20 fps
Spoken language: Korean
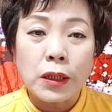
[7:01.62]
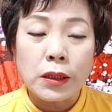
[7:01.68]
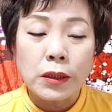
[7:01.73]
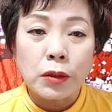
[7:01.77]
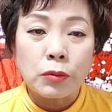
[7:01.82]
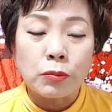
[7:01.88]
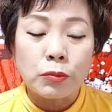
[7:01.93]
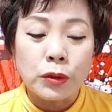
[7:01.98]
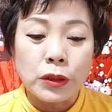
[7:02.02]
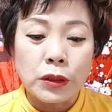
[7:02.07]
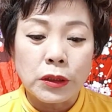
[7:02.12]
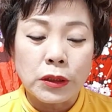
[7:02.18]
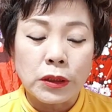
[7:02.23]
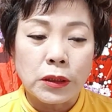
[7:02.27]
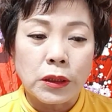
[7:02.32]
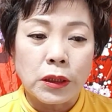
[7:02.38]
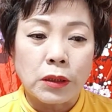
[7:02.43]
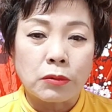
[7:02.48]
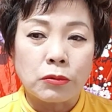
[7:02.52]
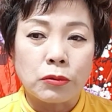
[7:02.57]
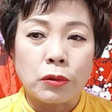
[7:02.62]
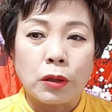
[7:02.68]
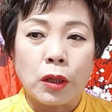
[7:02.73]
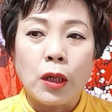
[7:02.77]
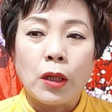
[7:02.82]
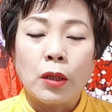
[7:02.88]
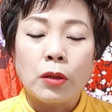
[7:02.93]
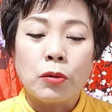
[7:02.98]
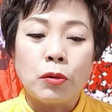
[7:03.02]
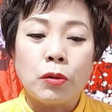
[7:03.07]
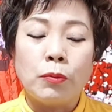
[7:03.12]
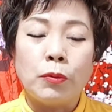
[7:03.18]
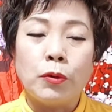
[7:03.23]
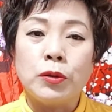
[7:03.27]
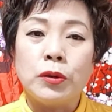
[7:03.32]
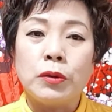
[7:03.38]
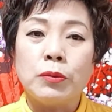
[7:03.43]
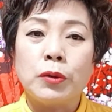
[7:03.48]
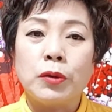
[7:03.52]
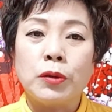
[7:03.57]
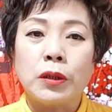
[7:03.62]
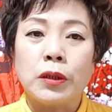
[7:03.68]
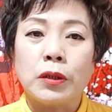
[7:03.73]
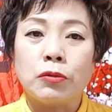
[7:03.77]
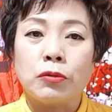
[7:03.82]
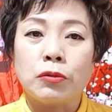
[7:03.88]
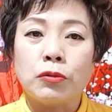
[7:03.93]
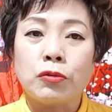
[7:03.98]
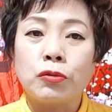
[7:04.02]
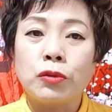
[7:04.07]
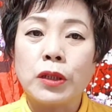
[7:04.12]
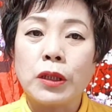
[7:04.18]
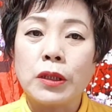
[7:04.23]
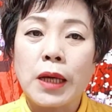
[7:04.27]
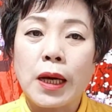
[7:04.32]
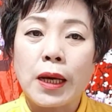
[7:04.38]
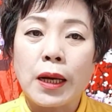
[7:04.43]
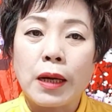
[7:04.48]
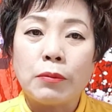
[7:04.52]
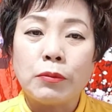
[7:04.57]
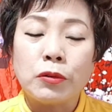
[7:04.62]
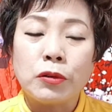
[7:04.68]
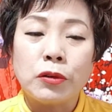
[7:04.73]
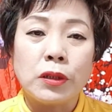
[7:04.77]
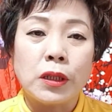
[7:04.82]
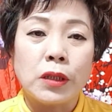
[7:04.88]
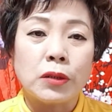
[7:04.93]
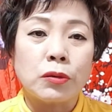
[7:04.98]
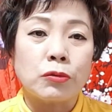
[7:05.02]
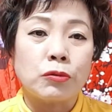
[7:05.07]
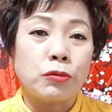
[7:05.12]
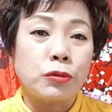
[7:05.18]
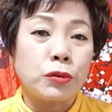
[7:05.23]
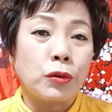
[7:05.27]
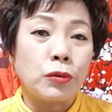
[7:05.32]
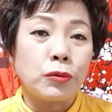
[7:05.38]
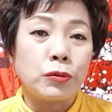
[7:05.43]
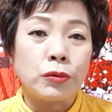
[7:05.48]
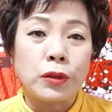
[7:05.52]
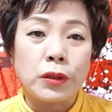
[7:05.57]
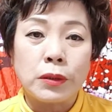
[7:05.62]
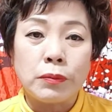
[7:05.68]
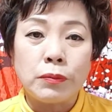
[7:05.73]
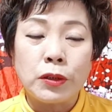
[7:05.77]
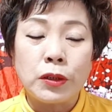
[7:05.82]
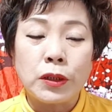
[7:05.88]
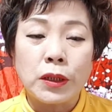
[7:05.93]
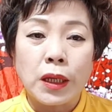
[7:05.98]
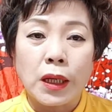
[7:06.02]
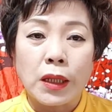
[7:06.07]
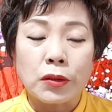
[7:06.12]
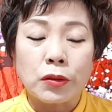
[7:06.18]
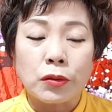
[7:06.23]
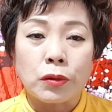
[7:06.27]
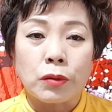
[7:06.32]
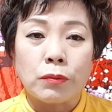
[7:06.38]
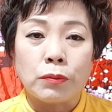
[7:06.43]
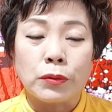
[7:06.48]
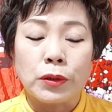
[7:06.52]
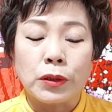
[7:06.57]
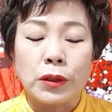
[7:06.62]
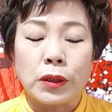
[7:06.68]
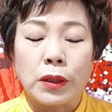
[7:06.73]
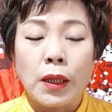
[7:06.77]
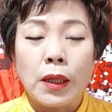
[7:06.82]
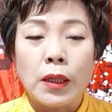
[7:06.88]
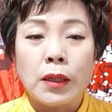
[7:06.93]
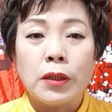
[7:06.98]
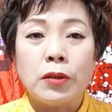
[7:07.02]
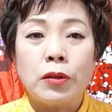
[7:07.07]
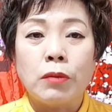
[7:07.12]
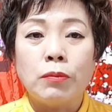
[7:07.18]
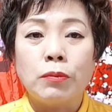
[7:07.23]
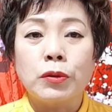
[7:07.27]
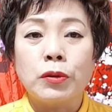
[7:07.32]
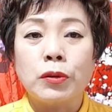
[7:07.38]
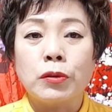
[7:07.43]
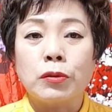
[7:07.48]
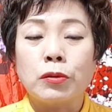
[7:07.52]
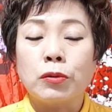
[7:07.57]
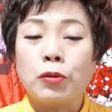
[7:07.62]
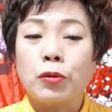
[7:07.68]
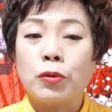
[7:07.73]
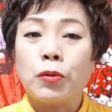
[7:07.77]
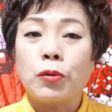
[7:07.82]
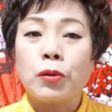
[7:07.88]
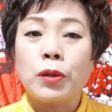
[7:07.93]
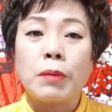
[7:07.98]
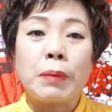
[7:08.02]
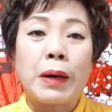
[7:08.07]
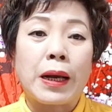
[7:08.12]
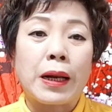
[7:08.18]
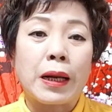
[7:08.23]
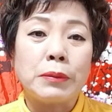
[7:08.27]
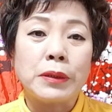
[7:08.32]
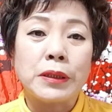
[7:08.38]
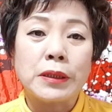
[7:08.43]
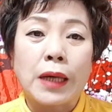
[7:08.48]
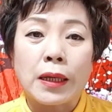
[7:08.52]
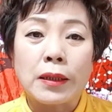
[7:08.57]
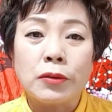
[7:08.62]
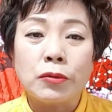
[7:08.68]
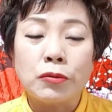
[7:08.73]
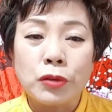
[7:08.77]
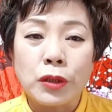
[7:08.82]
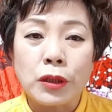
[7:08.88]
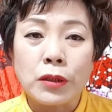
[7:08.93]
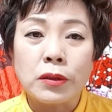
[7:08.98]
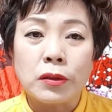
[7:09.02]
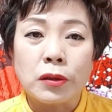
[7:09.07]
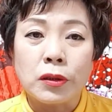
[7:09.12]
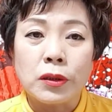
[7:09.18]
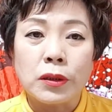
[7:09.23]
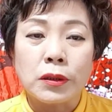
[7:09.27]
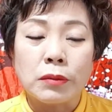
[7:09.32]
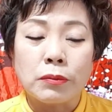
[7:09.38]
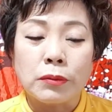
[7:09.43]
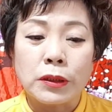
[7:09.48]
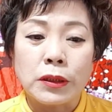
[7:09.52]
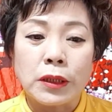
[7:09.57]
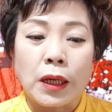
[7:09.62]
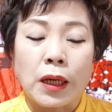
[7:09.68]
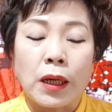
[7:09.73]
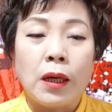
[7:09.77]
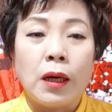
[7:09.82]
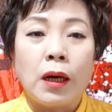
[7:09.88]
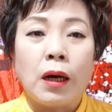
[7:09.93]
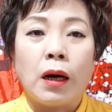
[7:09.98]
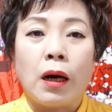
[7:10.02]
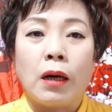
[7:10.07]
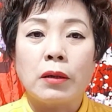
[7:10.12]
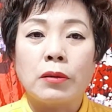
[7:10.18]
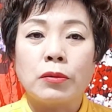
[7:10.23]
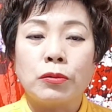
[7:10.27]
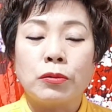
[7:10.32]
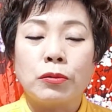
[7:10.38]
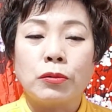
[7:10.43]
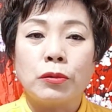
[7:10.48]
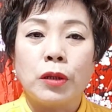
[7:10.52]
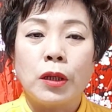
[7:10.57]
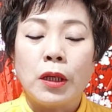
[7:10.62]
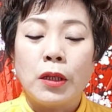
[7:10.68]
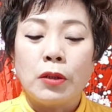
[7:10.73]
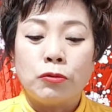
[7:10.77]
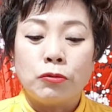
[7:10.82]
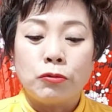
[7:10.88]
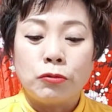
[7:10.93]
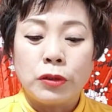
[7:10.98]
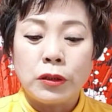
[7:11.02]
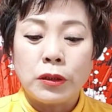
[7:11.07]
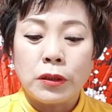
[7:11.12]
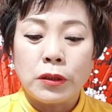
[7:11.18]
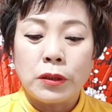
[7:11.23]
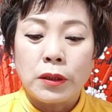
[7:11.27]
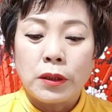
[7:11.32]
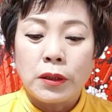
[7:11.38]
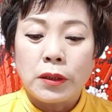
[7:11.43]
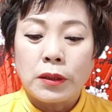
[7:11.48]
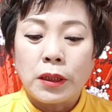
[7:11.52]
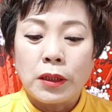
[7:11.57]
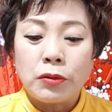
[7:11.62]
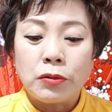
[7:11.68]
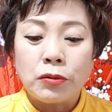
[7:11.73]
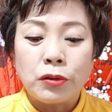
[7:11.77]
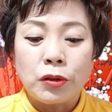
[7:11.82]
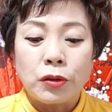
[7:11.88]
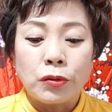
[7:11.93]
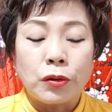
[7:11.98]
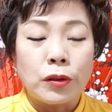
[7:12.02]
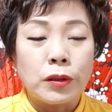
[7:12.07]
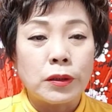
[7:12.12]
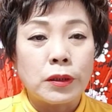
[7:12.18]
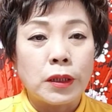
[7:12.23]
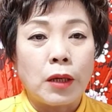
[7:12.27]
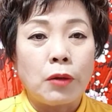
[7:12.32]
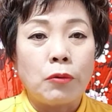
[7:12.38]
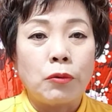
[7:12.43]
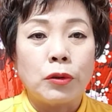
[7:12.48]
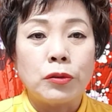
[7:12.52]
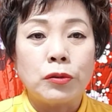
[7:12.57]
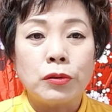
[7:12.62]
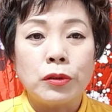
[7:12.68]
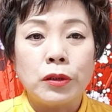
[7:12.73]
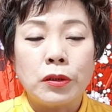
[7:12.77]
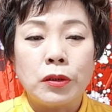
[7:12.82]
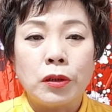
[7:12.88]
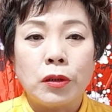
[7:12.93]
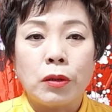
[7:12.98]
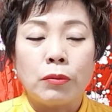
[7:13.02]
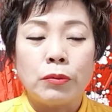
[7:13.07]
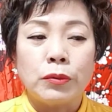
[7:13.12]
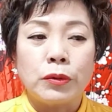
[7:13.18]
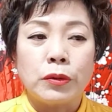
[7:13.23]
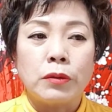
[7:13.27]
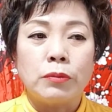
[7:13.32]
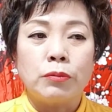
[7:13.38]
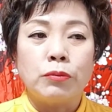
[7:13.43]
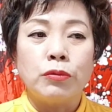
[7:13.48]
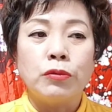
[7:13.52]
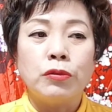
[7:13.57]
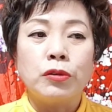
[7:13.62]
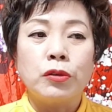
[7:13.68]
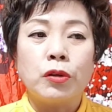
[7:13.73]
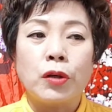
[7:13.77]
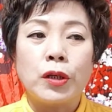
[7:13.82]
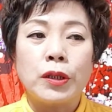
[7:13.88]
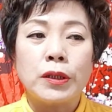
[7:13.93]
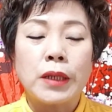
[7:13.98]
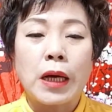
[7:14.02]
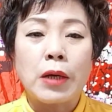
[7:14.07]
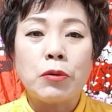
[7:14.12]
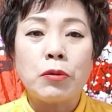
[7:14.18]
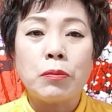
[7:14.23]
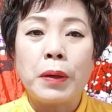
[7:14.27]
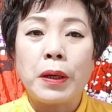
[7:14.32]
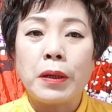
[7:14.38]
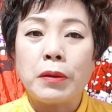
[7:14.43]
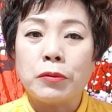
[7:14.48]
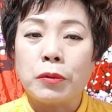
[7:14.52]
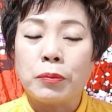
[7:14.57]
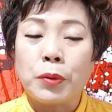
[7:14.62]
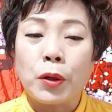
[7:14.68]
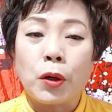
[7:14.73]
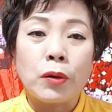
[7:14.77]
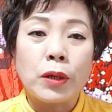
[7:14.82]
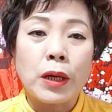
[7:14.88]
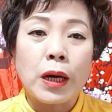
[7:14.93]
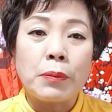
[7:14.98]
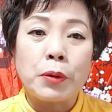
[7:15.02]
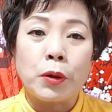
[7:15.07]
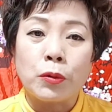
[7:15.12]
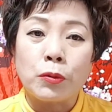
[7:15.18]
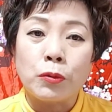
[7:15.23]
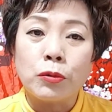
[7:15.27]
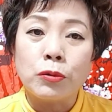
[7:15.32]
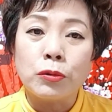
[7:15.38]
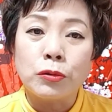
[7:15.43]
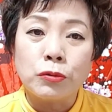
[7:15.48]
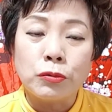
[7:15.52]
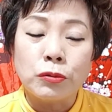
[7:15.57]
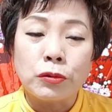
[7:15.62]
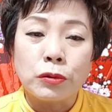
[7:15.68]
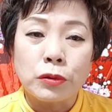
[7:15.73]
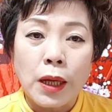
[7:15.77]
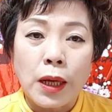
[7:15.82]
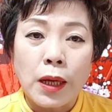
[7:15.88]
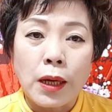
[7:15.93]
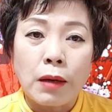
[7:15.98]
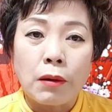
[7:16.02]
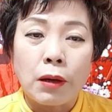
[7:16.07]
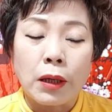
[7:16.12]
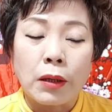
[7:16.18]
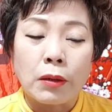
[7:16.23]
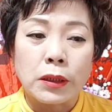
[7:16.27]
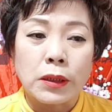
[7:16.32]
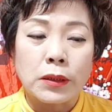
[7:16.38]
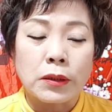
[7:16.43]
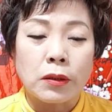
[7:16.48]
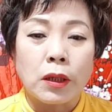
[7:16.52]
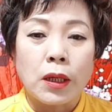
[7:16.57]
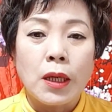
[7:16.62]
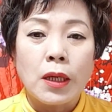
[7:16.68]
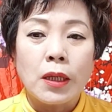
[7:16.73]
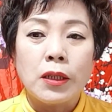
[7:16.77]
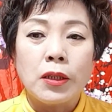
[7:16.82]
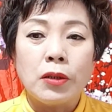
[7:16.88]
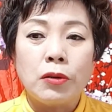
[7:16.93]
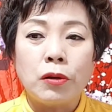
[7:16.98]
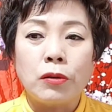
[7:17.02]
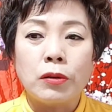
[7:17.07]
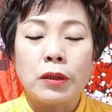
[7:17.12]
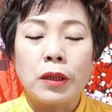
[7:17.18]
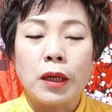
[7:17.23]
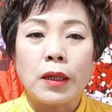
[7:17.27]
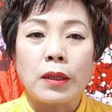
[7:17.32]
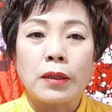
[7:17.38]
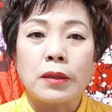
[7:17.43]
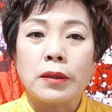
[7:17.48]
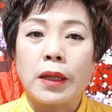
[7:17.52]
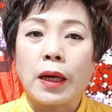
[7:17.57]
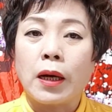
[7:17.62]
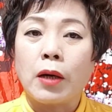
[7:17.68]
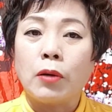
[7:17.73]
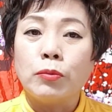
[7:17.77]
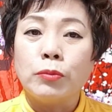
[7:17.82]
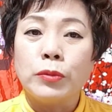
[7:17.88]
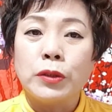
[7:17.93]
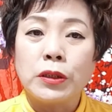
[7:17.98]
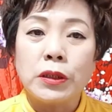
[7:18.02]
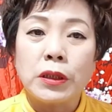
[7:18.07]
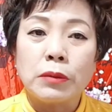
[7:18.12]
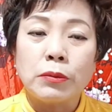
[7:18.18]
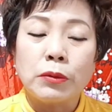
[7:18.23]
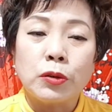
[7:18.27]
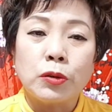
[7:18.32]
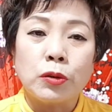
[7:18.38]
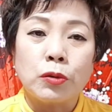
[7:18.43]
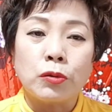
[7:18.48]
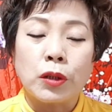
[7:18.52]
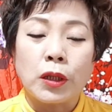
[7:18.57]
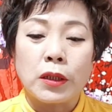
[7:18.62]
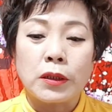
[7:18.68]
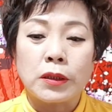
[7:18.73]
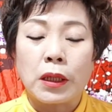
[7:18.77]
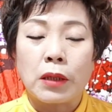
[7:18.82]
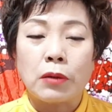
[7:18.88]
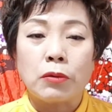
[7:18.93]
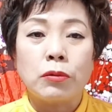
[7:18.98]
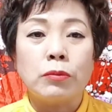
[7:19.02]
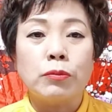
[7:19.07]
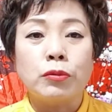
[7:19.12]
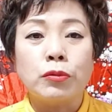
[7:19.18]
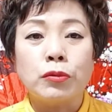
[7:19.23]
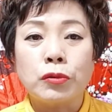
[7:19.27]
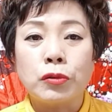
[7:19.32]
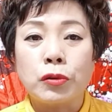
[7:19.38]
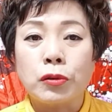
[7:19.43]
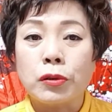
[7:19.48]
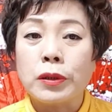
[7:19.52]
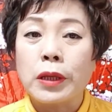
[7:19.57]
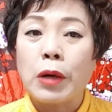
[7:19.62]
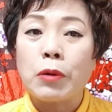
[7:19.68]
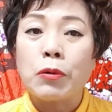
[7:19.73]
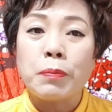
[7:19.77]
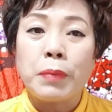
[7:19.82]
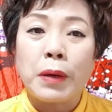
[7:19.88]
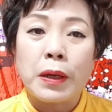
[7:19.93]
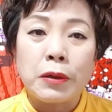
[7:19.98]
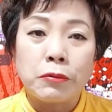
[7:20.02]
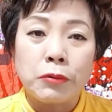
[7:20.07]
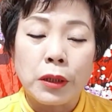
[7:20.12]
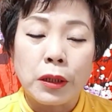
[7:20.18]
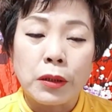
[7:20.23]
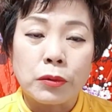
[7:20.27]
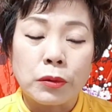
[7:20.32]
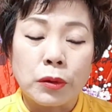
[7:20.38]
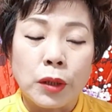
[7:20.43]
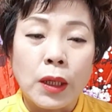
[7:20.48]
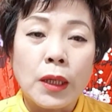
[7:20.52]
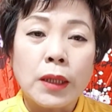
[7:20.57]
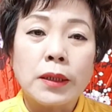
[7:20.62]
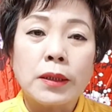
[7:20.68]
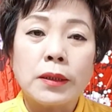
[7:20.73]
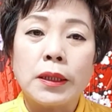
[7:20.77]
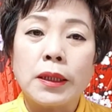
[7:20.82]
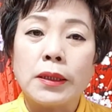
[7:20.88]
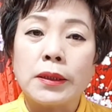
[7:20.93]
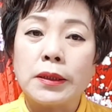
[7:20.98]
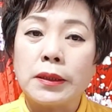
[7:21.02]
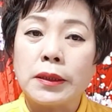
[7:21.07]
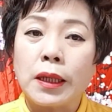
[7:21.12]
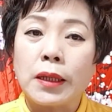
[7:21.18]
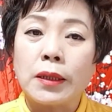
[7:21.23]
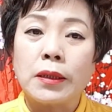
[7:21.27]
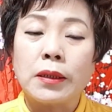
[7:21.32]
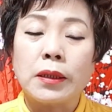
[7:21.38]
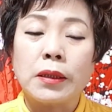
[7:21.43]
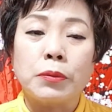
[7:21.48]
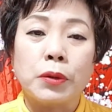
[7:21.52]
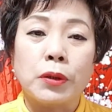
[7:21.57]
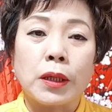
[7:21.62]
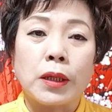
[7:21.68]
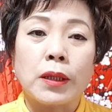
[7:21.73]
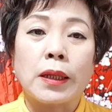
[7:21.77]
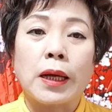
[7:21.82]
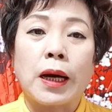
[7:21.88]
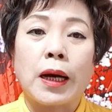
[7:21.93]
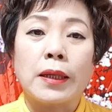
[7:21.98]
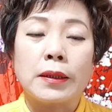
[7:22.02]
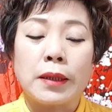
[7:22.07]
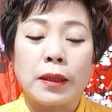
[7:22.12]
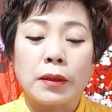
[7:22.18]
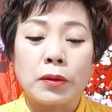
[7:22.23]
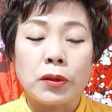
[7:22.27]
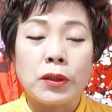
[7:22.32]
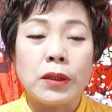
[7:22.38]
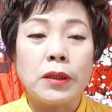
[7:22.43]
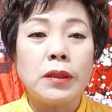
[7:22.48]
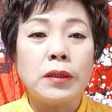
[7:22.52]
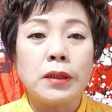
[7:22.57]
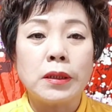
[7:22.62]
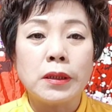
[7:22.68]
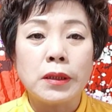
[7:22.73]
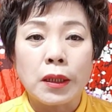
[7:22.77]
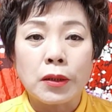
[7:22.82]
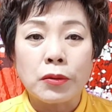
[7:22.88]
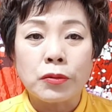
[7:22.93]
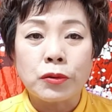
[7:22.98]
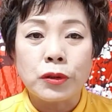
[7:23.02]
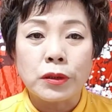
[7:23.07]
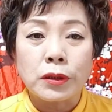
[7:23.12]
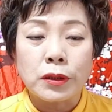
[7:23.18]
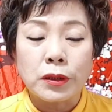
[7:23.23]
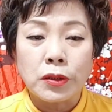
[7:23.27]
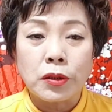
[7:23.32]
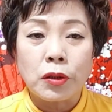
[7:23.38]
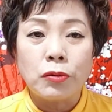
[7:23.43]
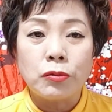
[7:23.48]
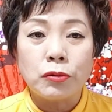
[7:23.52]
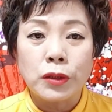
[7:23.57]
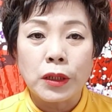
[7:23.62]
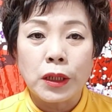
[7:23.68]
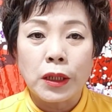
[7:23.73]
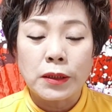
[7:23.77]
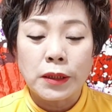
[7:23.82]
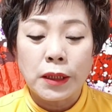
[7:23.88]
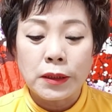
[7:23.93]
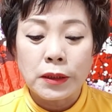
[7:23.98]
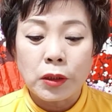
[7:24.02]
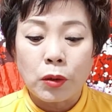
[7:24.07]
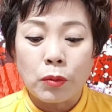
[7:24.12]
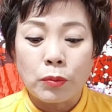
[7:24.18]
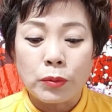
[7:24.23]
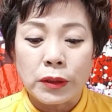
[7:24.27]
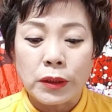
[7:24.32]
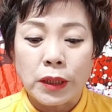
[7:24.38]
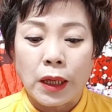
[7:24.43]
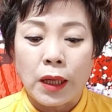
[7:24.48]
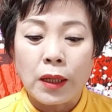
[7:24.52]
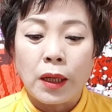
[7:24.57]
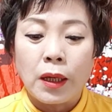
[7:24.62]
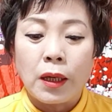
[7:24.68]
있게 움직이시겠고 또 뭐니뭐니 해도 주위에 사람으로 인해서 구설수를 힘들게 함께 가셨던 분들 이런 분들도 조용히 바람이 자는 수에 들어 있습니다. 아 그리고 우리 68살 원숭이띠 여러분들은 문서에 사고팔고 변화 변동수 운도 따라와요. 그래서 1월달에는 내가 움직임을 줘도 괜찮고 문서를 사고팔고 해도 크게 지장이 있기보다는 나한테 더 이득이 될 수 있는 이런 운세가 찾아옵니다.